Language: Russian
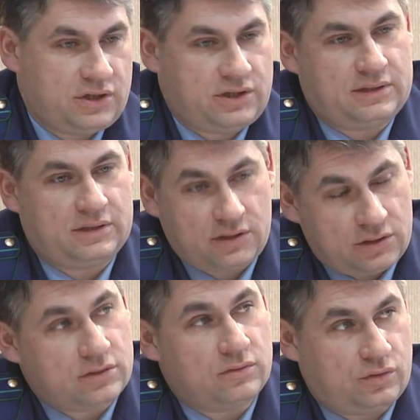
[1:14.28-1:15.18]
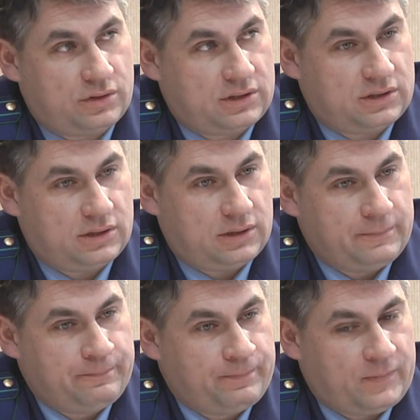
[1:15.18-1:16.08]
мне сейчас достаточно сложно сказать.
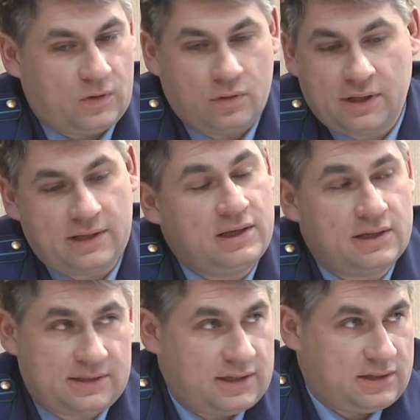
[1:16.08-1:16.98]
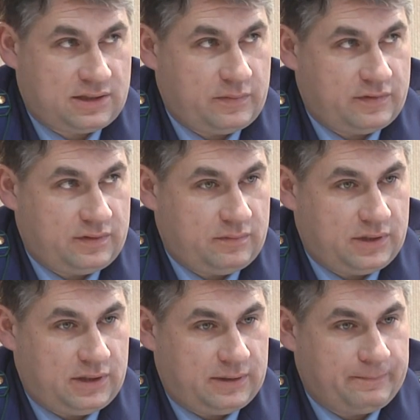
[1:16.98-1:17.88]
Но она не останется без
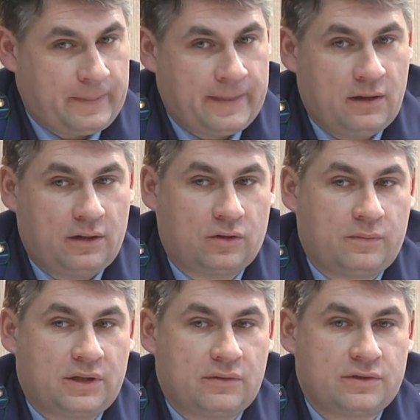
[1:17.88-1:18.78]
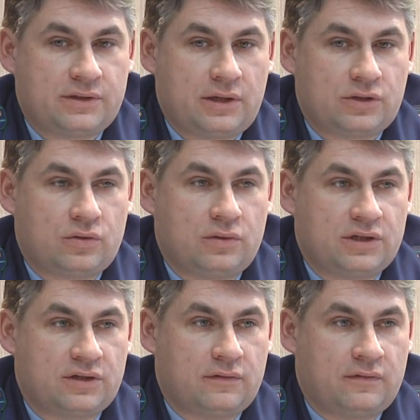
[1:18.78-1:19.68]
внимания. Кроме того, знаю, что
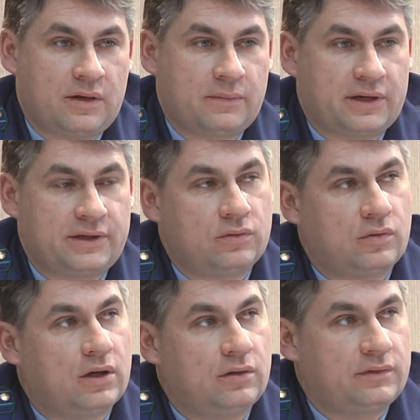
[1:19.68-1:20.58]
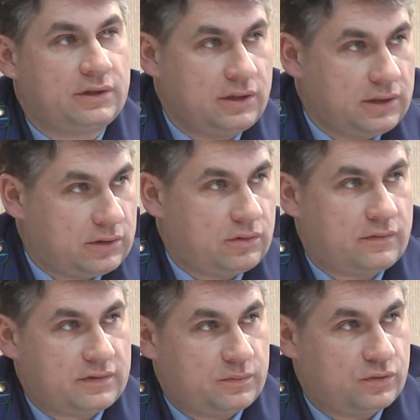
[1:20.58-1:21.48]
даже в рамках тех уголовных дел,
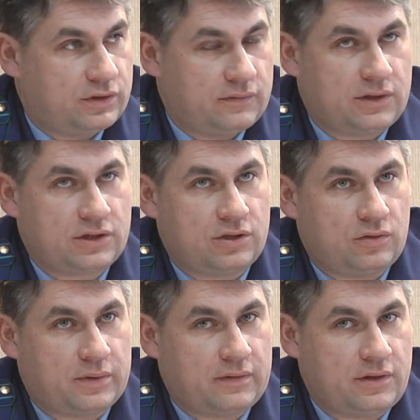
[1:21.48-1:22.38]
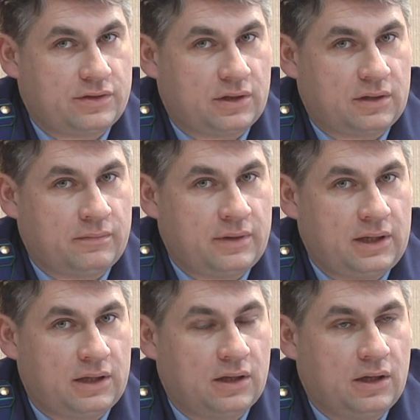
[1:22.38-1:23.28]
которые возбуждены в отношении управляющей
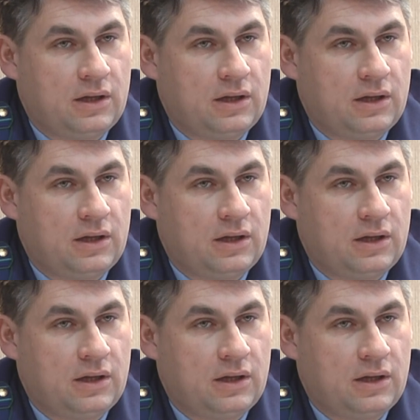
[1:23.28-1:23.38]
компании,